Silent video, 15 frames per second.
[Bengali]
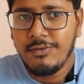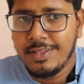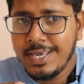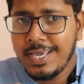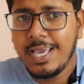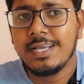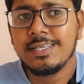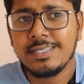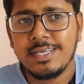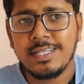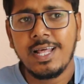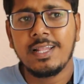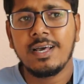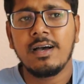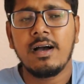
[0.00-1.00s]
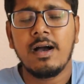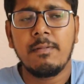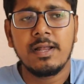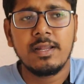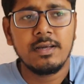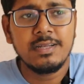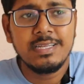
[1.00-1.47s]
অনেকে আছে যে দাদা
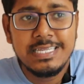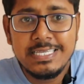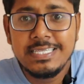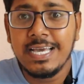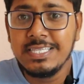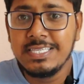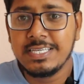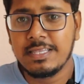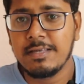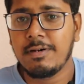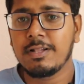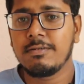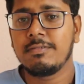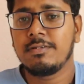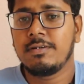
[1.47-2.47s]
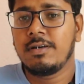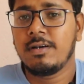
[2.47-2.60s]
আমার ডিজাইন শিখতে ভালো